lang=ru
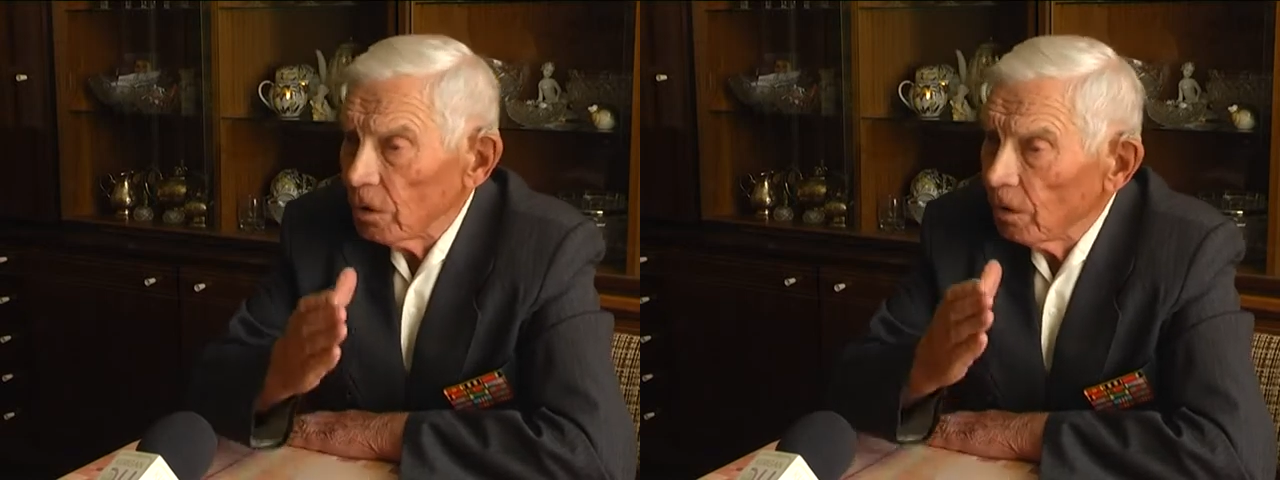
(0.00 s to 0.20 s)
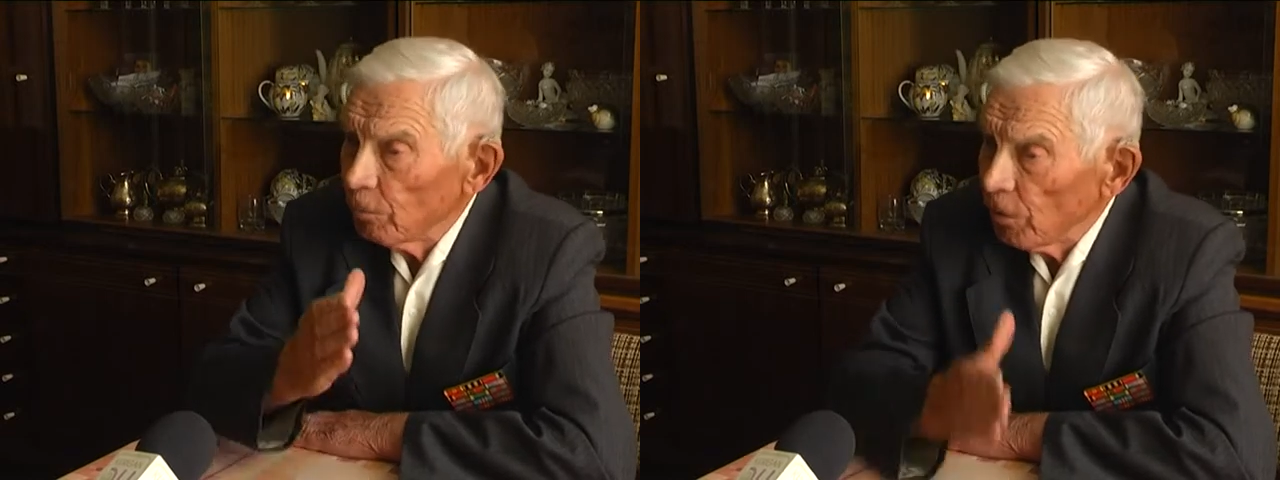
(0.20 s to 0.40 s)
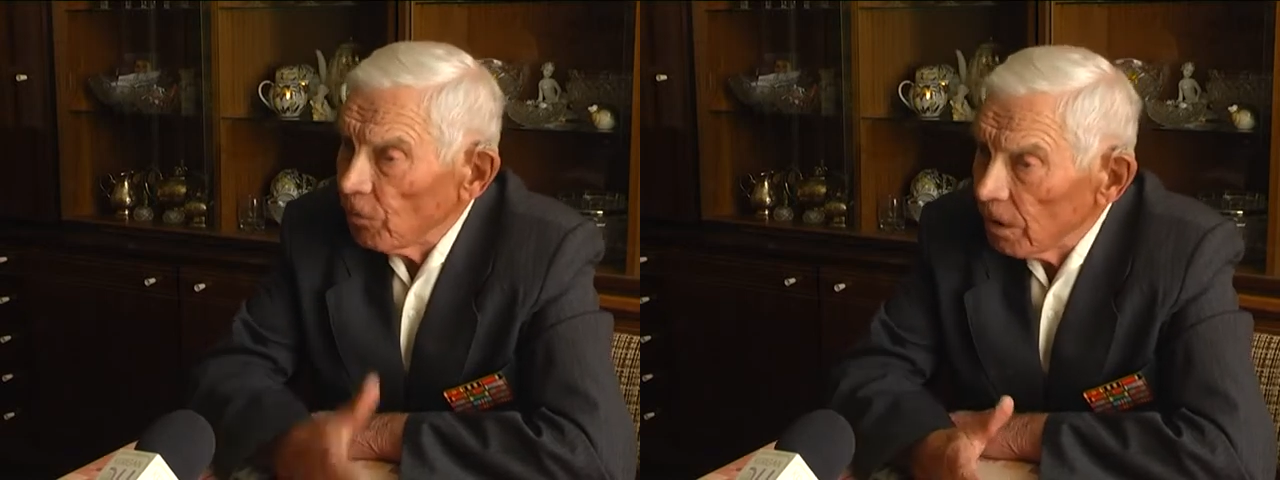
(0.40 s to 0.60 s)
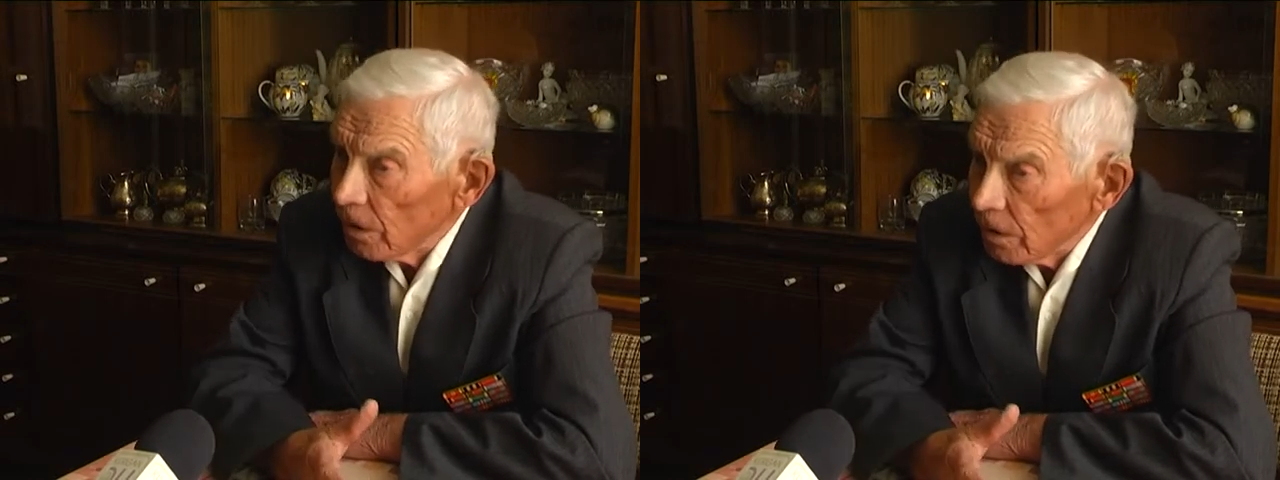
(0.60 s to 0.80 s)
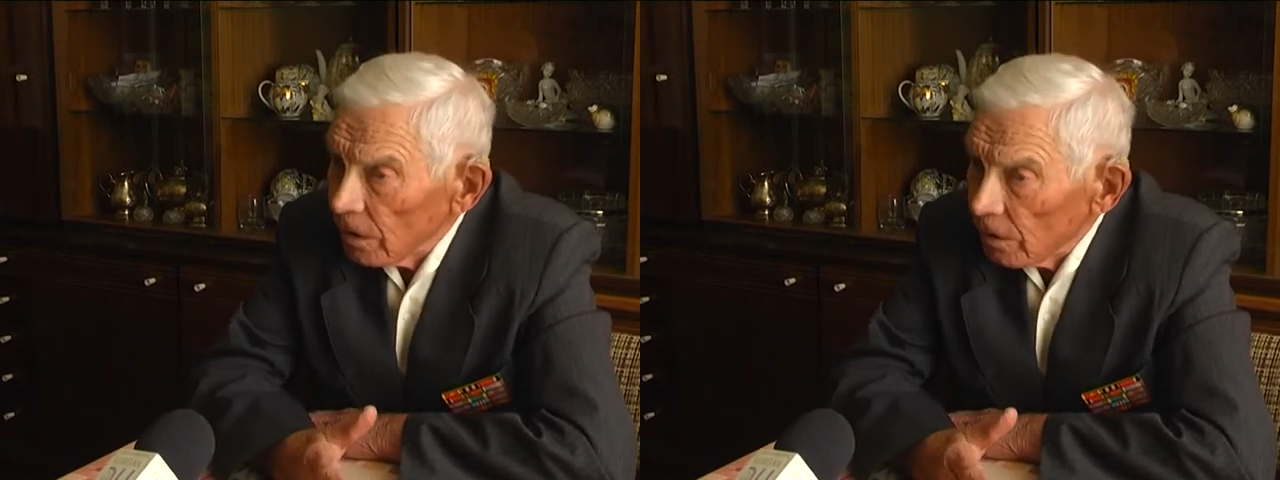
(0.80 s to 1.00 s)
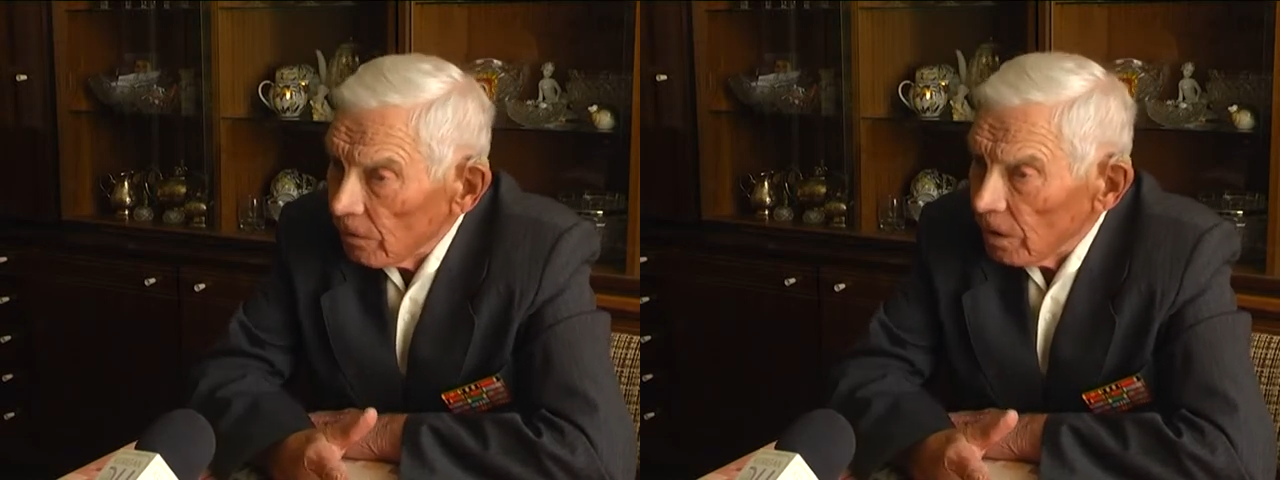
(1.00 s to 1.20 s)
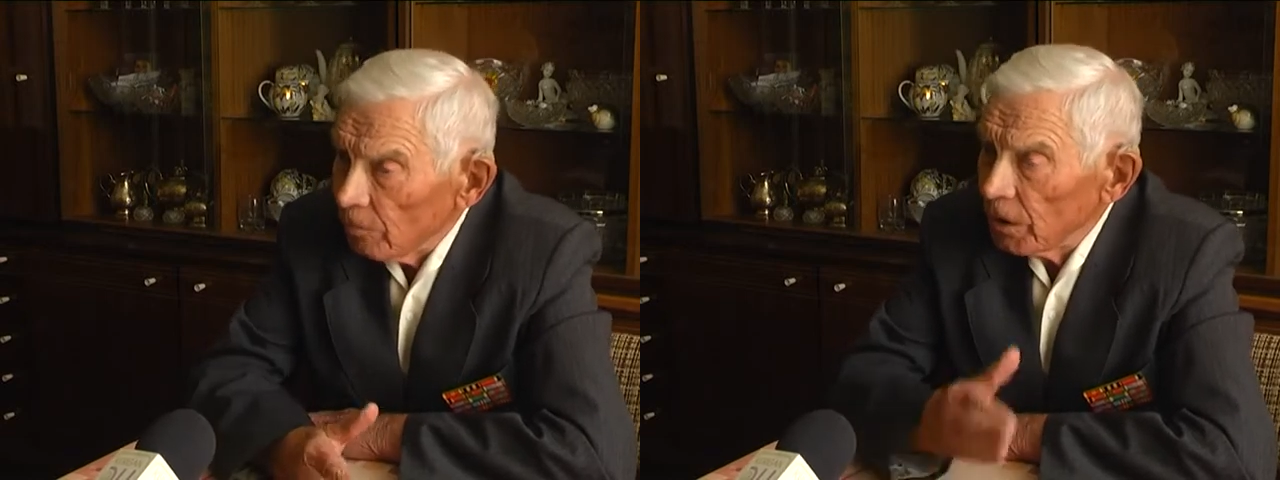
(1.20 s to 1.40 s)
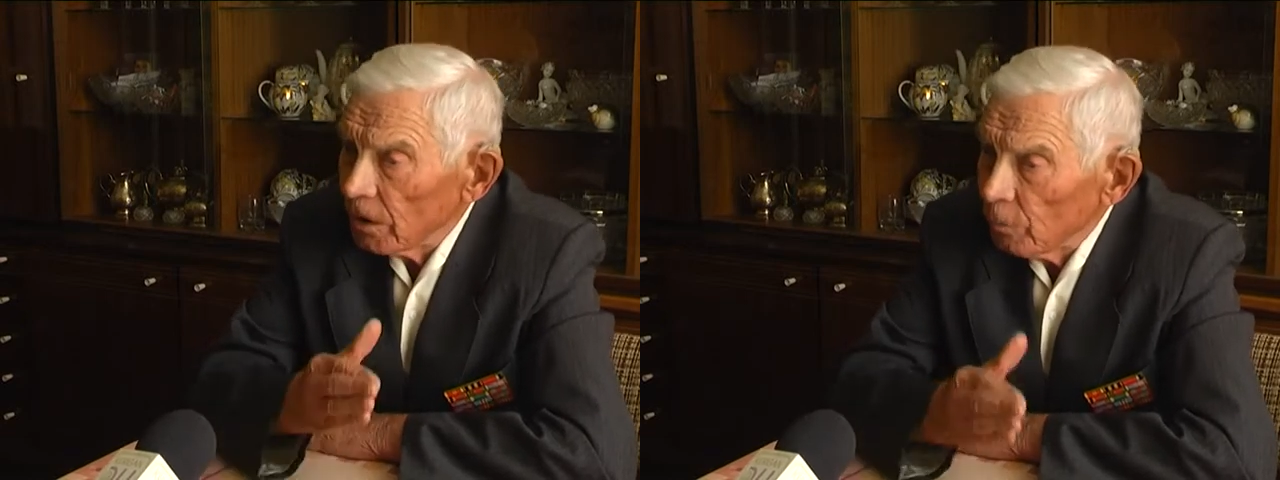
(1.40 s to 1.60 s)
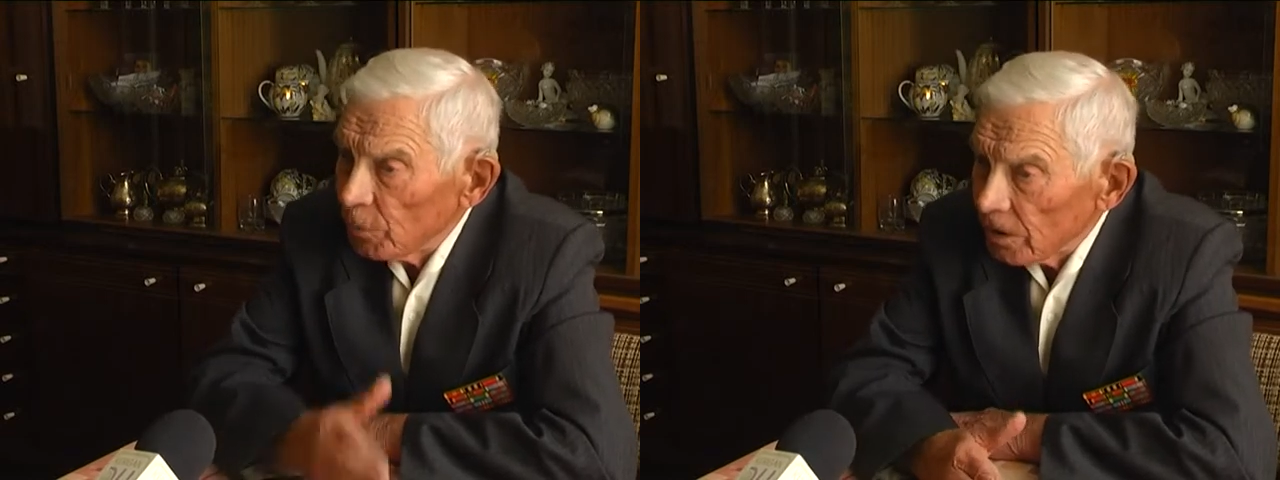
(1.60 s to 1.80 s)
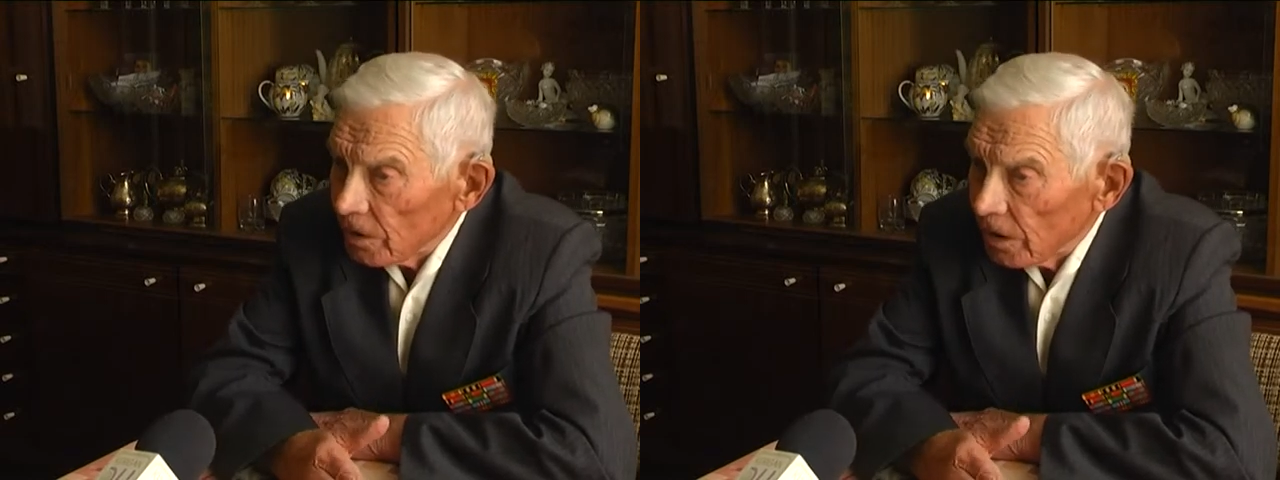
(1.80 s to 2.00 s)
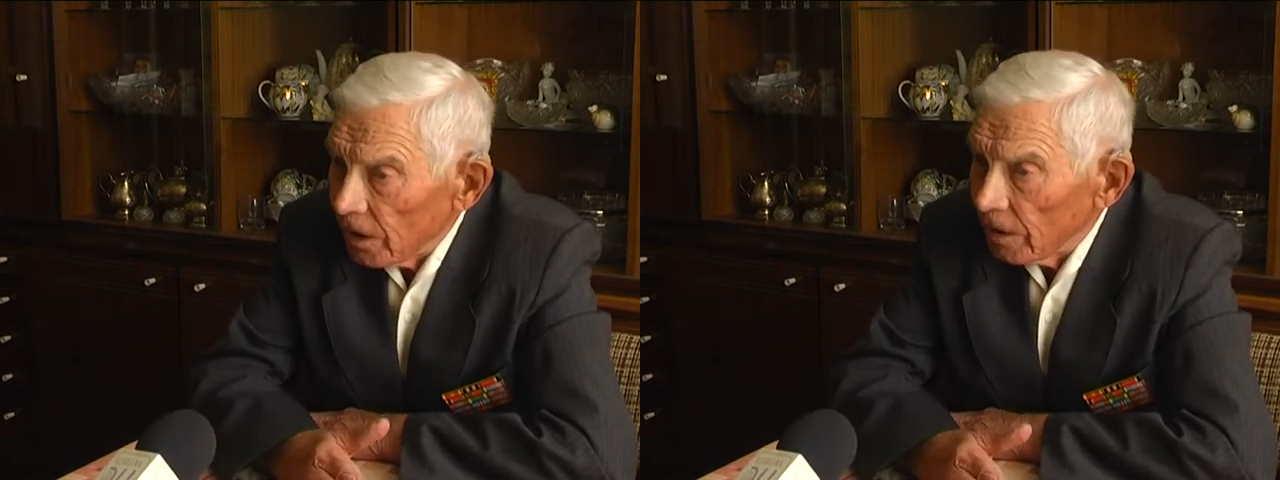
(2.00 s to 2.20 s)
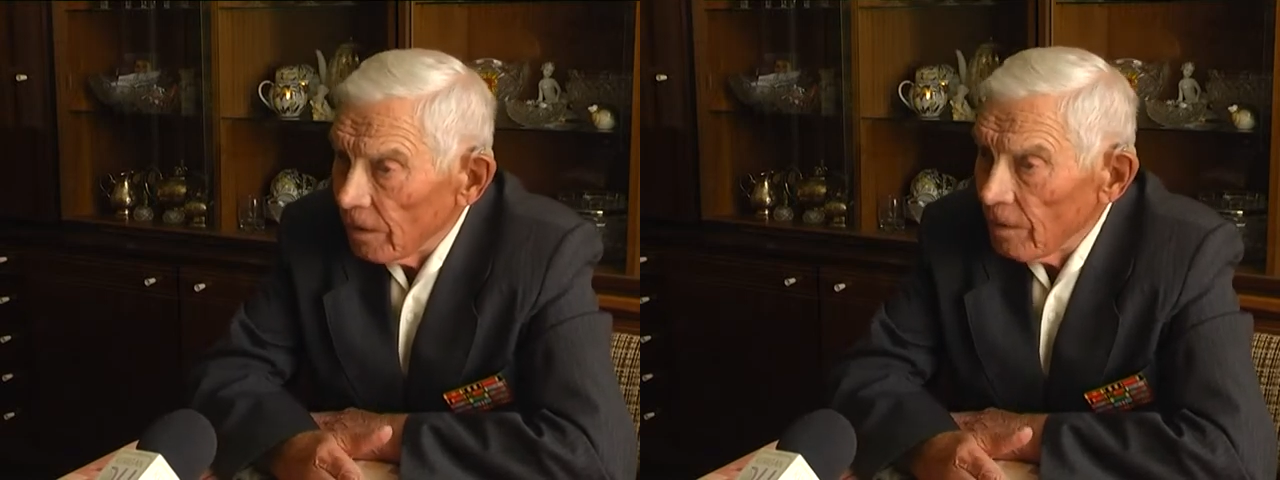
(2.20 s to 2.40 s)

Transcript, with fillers: их профилактировали, предупреждали.